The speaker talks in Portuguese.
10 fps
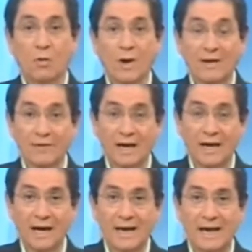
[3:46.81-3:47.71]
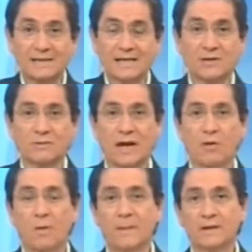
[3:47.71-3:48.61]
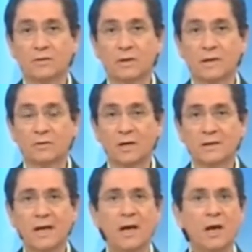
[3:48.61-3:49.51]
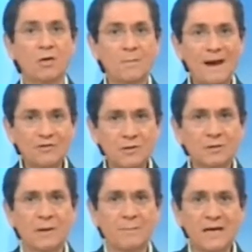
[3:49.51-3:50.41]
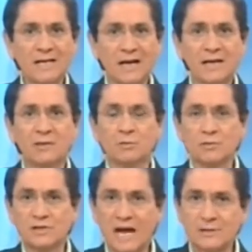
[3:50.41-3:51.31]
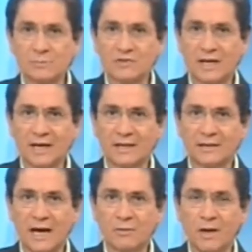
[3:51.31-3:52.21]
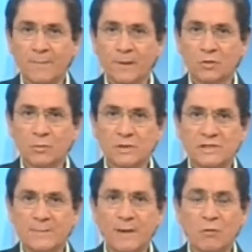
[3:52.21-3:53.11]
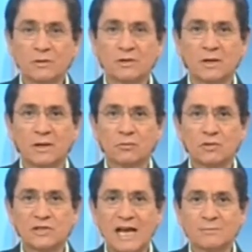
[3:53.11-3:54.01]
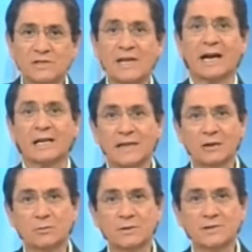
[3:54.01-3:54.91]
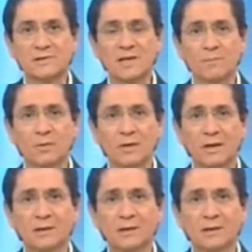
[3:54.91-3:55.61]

eh, a realização da Copa aqui no Rio Grande do Norte, eu imagino também que aquele entusiasmo do secretário do município é um entusiasmo de secretário do município.